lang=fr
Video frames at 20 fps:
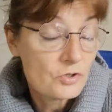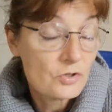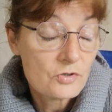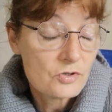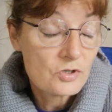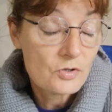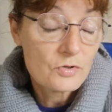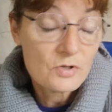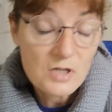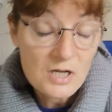
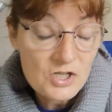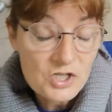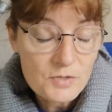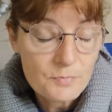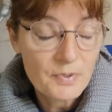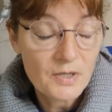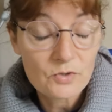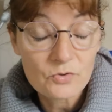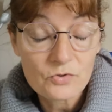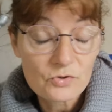Je, là,
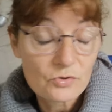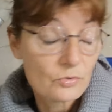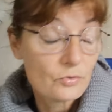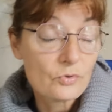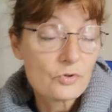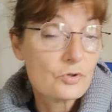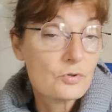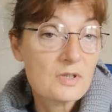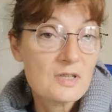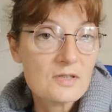j'ai perdu son
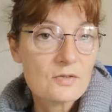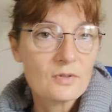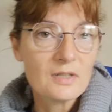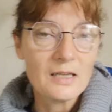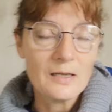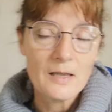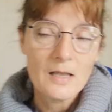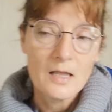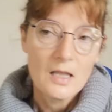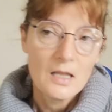nom, je suis
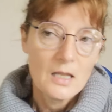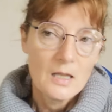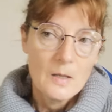désolée.